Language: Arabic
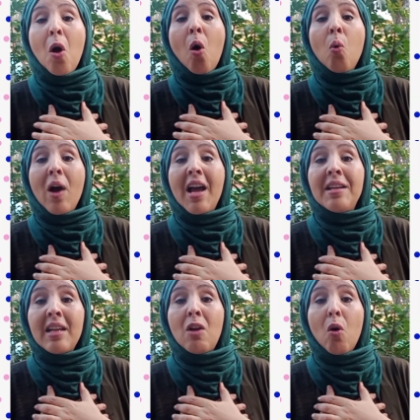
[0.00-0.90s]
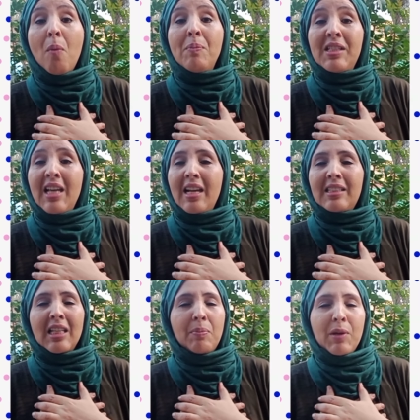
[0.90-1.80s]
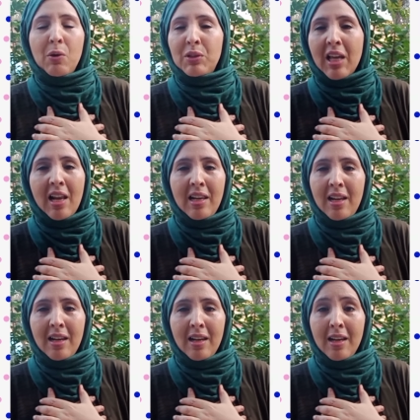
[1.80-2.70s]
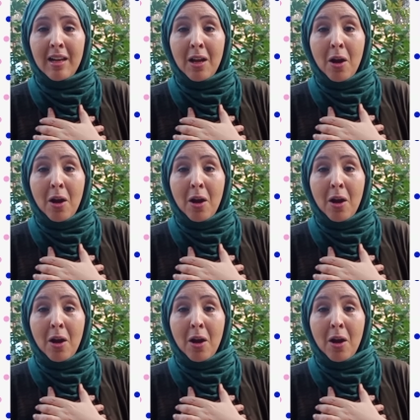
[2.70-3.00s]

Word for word: هو ان الام ديالك تتبكي وتهلل